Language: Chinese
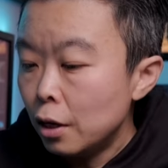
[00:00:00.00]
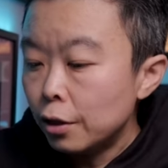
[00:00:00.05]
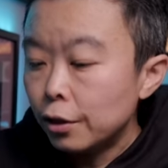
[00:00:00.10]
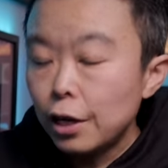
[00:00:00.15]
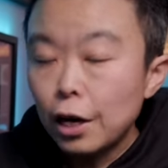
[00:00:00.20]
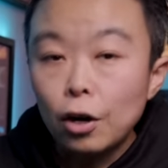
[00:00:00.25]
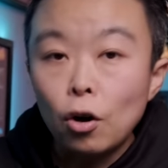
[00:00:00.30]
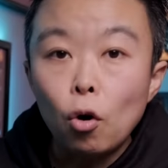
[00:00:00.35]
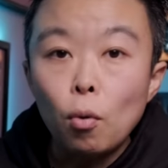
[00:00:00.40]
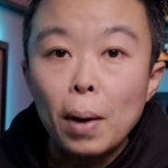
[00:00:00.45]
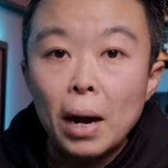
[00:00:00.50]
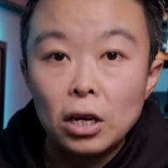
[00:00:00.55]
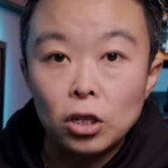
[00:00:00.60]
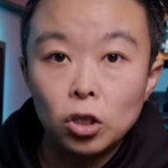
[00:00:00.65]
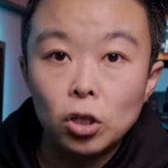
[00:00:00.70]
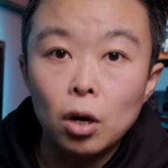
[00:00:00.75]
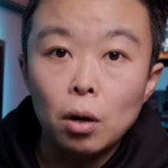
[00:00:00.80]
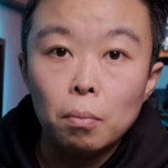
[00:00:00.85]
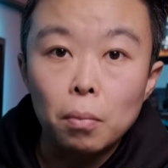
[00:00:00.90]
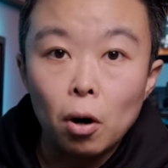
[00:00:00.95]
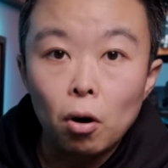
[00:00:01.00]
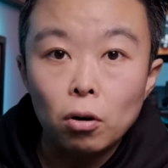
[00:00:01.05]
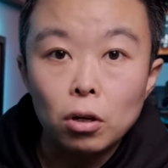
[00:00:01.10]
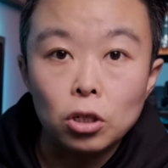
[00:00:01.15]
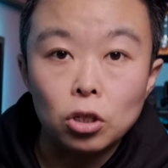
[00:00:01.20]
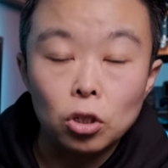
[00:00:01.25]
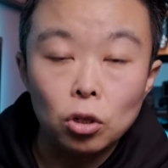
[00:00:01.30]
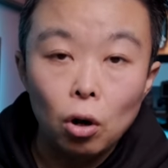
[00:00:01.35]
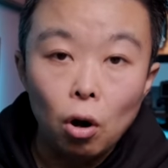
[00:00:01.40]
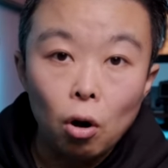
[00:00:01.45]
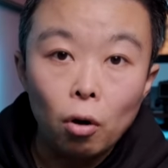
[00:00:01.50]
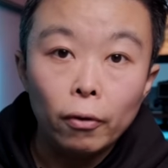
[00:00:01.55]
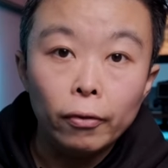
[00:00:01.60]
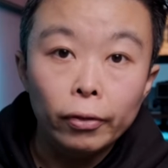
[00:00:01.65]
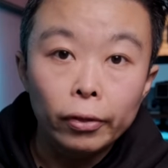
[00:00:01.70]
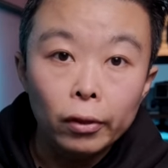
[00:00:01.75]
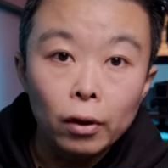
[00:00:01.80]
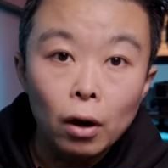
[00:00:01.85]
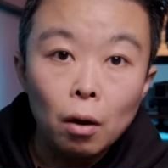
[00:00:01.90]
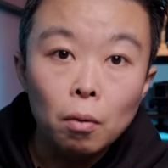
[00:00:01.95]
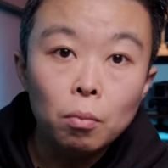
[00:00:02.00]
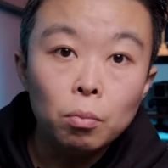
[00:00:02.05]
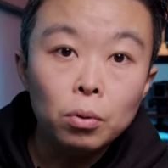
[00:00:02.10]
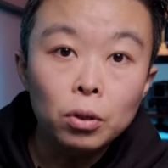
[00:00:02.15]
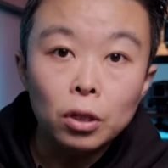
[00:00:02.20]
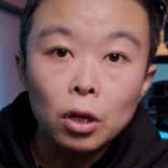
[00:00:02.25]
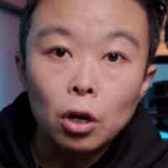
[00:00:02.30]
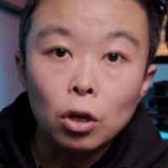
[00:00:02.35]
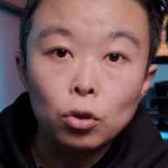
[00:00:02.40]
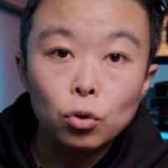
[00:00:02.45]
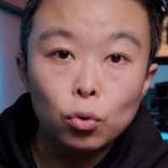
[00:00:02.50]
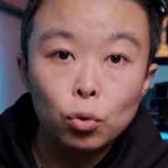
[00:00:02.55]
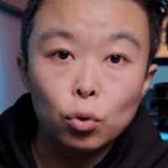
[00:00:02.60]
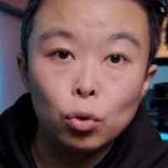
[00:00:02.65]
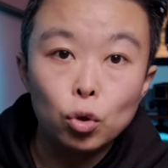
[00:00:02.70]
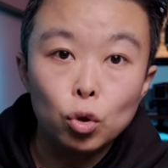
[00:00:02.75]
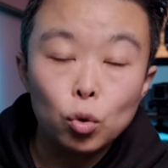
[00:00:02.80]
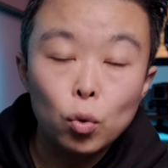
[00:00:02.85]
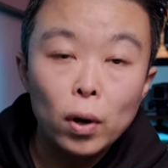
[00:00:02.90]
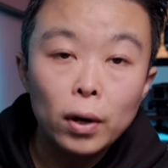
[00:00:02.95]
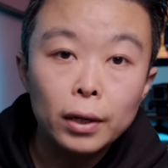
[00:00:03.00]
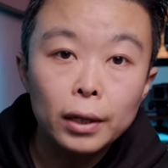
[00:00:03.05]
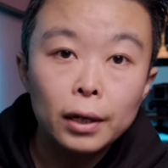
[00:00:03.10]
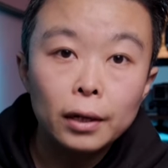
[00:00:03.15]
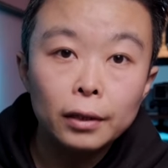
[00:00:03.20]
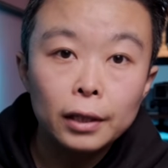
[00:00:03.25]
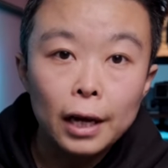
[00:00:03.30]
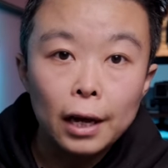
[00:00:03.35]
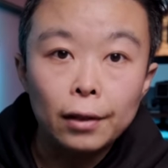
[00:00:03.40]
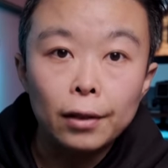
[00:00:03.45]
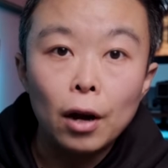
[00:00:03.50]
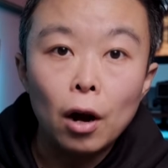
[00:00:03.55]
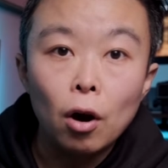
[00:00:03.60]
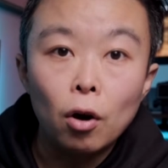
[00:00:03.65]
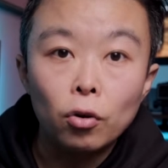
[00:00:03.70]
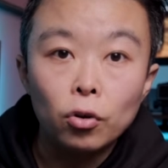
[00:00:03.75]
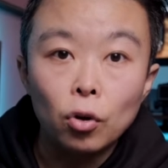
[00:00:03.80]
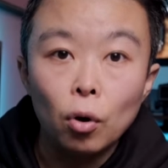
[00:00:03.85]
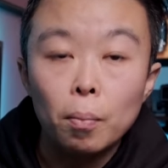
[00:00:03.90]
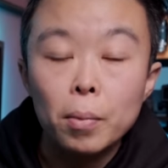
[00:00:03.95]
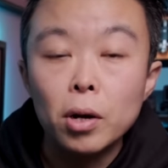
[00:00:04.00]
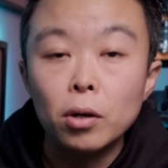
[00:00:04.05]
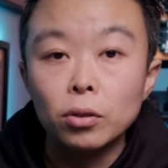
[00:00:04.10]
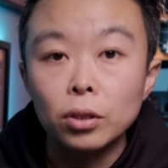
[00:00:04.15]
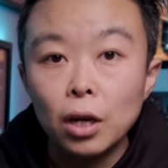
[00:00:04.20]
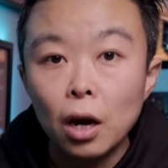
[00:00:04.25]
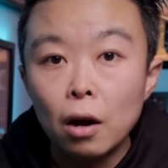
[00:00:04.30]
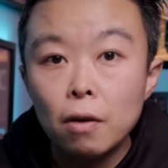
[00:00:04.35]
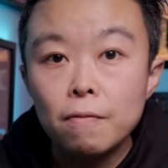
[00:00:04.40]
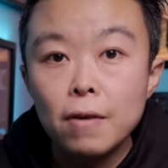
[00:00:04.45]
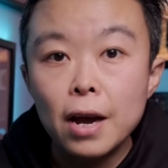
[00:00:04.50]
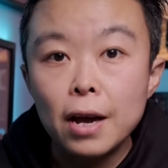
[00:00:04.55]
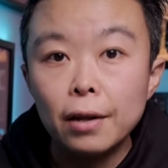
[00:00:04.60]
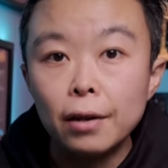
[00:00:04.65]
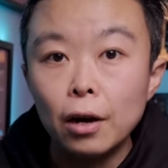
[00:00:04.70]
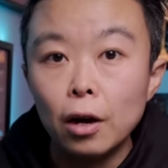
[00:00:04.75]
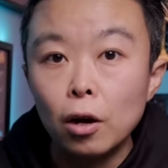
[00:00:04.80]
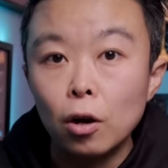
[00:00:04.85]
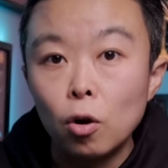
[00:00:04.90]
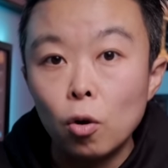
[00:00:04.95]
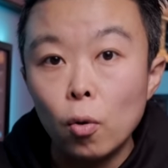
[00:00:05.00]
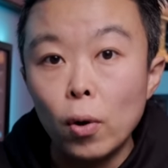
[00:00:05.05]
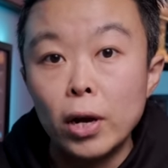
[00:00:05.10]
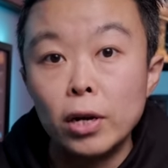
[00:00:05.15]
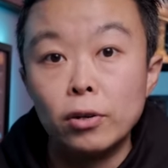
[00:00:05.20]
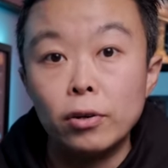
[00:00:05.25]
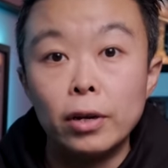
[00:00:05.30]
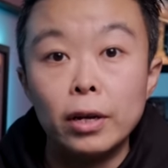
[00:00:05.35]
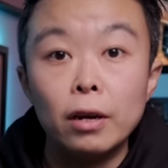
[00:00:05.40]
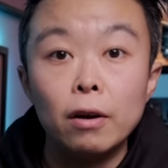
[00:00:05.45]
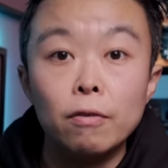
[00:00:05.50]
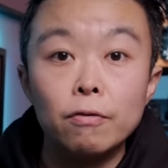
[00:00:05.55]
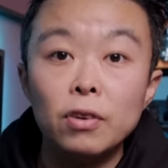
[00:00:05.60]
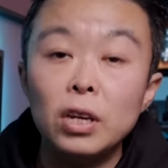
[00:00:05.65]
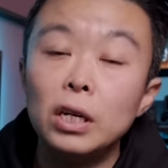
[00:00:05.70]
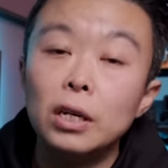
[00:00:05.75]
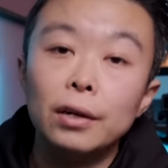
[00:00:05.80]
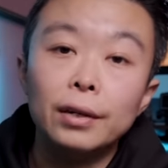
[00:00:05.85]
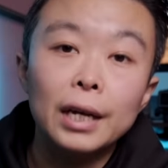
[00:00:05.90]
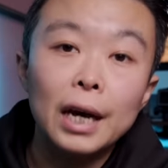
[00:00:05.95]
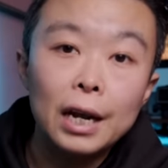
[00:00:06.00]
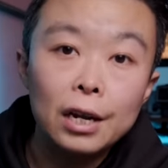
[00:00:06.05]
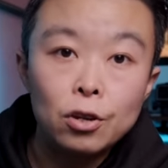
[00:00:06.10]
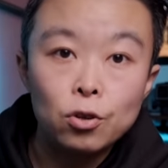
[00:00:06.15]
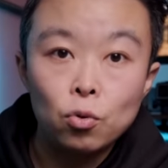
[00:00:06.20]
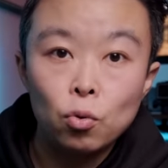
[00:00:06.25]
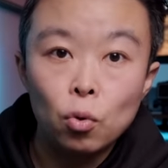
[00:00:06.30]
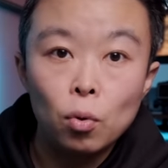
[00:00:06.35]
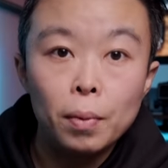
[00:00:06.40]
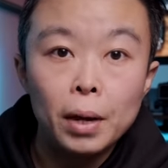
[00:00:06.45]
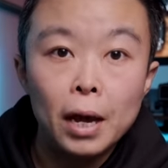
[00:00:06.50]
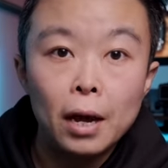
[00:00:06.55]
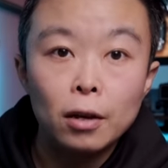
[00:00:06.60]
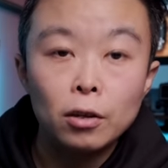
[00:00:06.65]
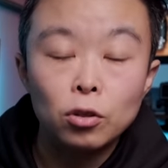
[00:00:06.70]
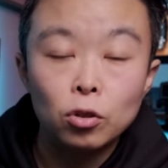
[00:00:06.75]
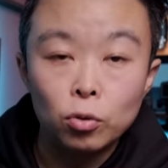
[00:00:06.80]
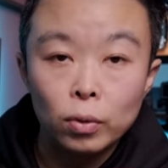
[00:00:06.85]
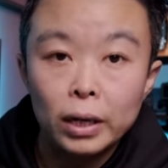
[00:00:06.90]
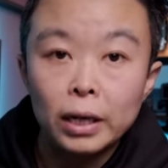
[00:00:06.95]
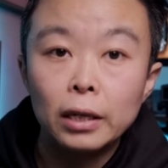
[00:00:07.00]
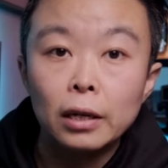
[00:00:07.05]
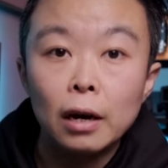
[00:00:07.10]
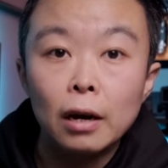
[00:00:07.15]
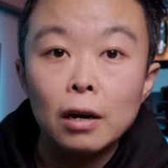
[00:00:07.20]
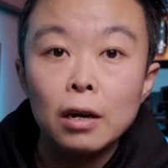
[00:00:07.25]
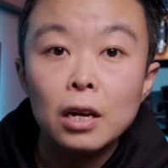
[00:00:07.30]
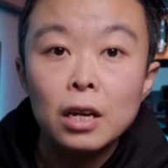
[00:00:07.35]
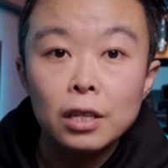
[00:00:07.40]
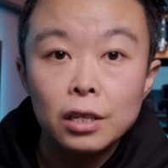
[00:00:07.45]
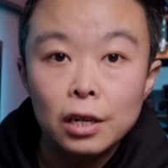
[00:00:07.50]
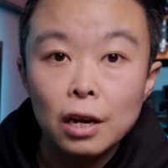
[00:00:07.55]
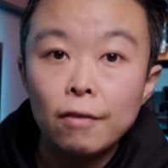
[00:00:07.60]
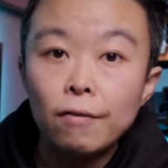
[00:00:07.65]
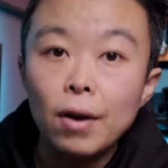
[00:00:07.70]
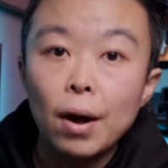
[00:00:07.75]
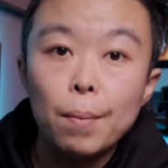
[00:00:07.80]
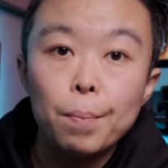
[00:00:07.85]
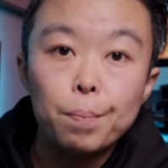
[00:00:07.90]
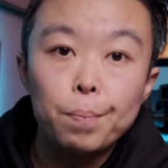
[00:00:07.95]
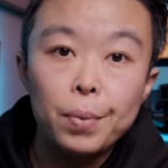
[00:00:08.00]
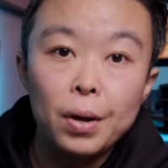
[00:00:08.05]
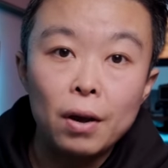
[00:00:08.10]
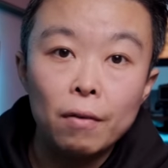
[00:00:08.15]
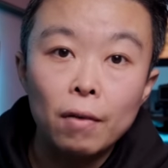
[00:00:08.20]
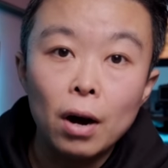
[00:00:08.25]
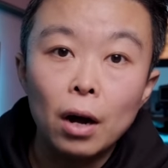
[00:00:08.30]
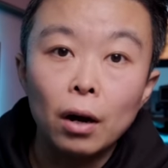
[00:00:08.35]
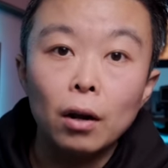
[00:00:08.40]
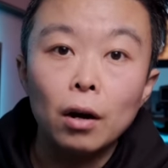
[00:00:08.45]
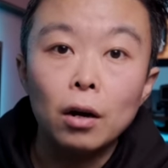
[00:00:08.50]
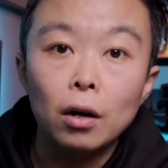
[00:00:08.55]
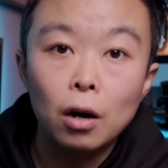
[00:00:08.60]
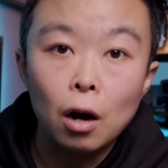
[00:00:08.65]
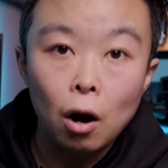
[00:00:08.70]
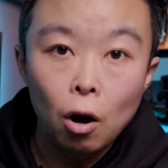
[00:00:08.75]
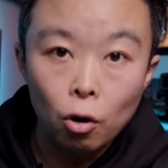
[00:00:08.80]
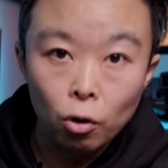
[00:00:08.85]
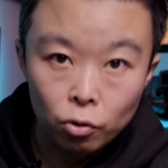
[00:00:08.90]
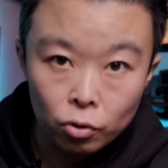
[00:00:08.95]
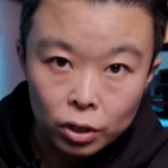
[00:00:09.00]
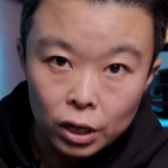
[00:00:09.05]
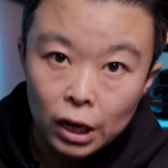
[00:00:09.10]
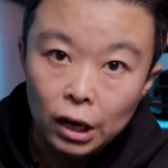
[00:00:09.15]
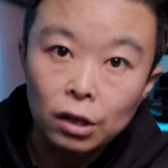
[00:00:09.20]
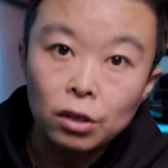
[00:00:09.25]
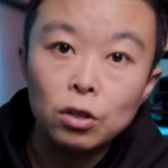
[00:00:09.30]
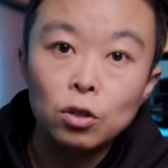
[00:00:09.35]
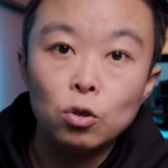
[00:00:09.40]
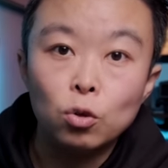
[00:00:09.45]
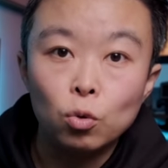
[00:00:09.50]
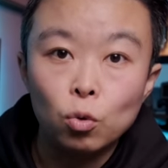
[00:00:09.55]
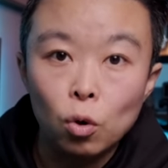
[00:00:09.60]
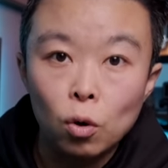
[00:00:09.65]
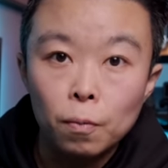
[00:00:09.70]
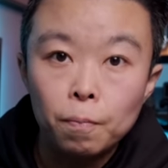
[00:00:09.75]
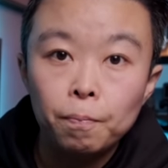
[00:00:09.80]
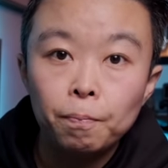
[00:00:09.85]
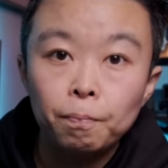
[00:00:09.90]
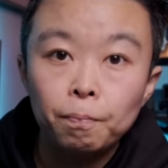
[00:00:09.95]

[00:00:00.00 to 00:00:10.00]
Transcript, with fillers: 在购买摄影包的时候，能不能去装一个电脑，有没有仓位呢，会是一个非常大的区别，所以呢千万别忘了考虑这个因素。